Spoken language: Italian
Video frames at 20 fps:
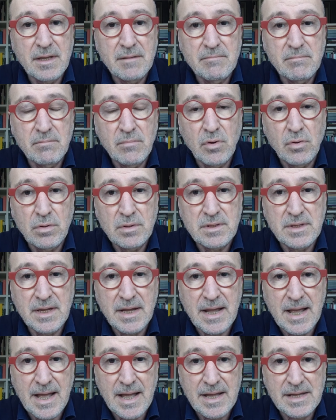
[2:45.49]
in molti
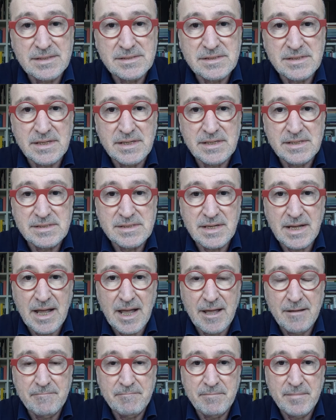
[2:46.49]
casi
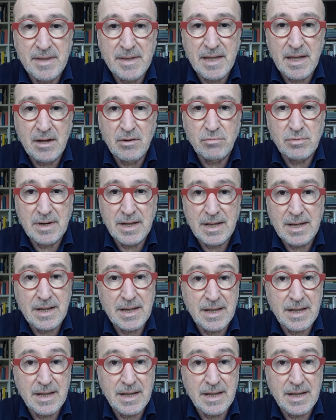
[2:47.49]
scambia una